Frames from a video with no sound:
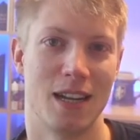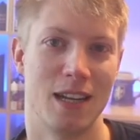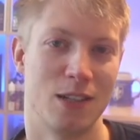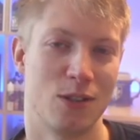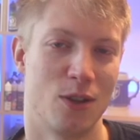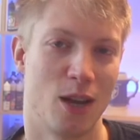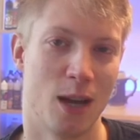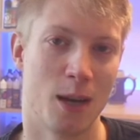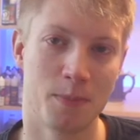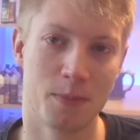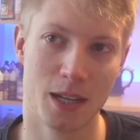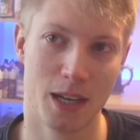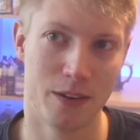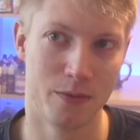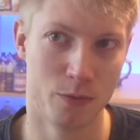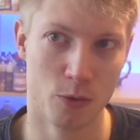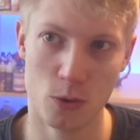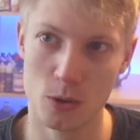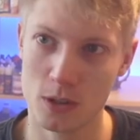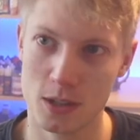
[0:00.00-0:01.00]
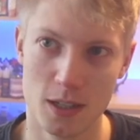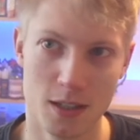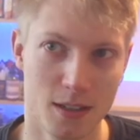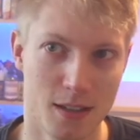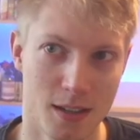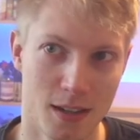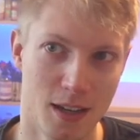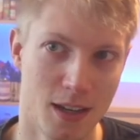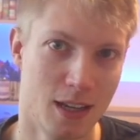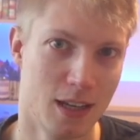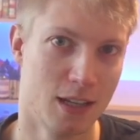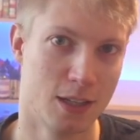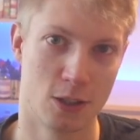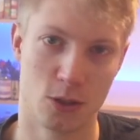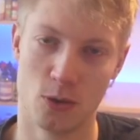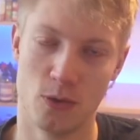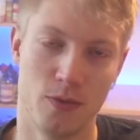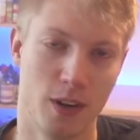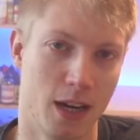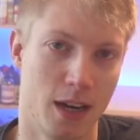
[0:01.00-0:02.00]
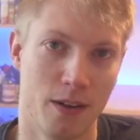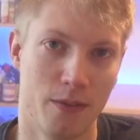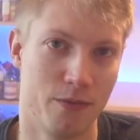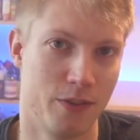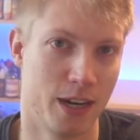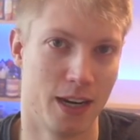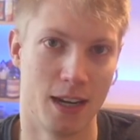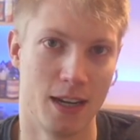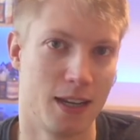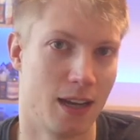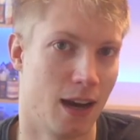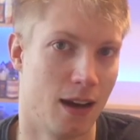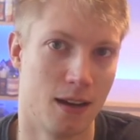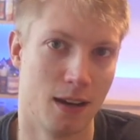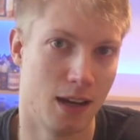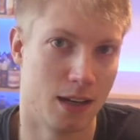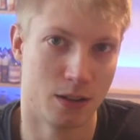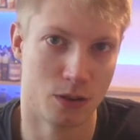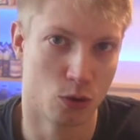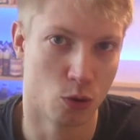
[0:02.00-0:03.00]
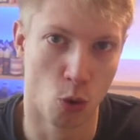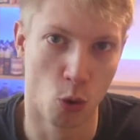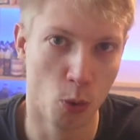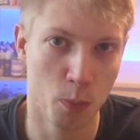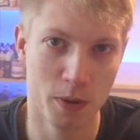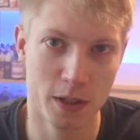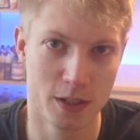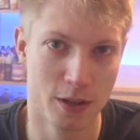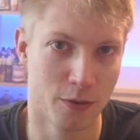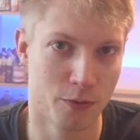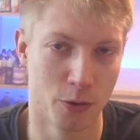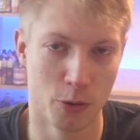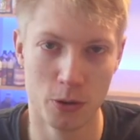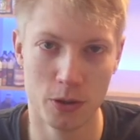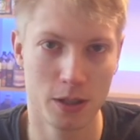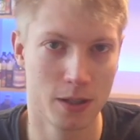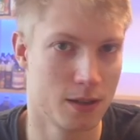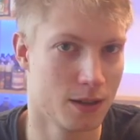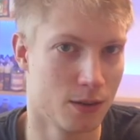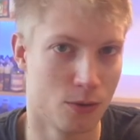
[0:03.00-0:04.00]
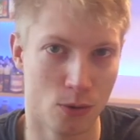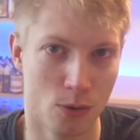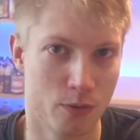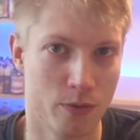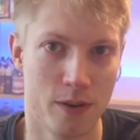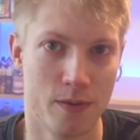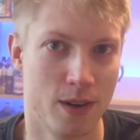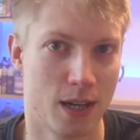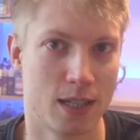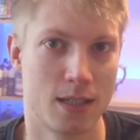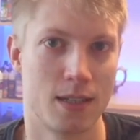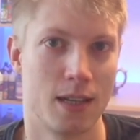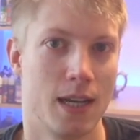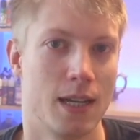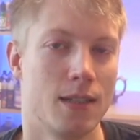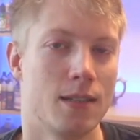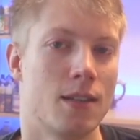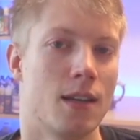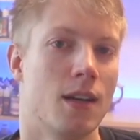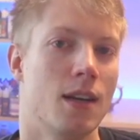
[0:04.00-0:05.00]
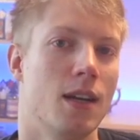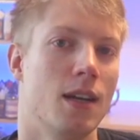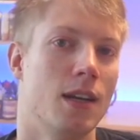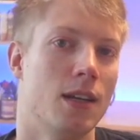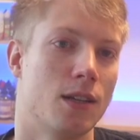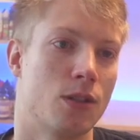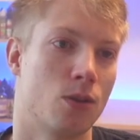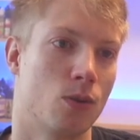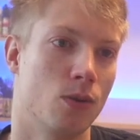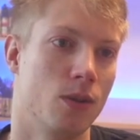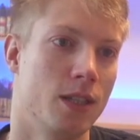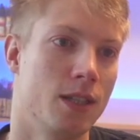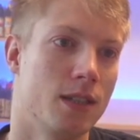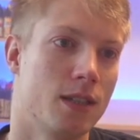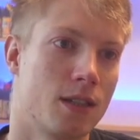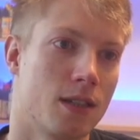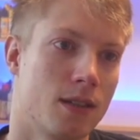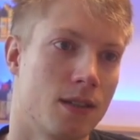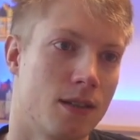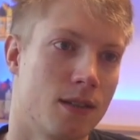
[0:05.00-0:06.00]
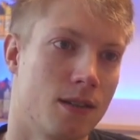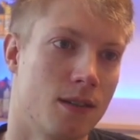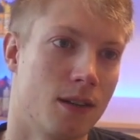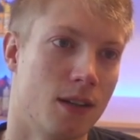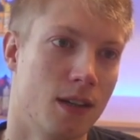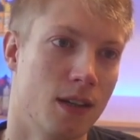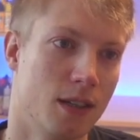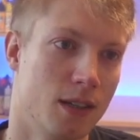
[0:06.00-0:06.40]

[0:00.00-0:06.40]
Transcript: Also ihr habt dann wirklich so wenn, wenn er ja an tropische Früchte irgendwie was denkt, so diesen,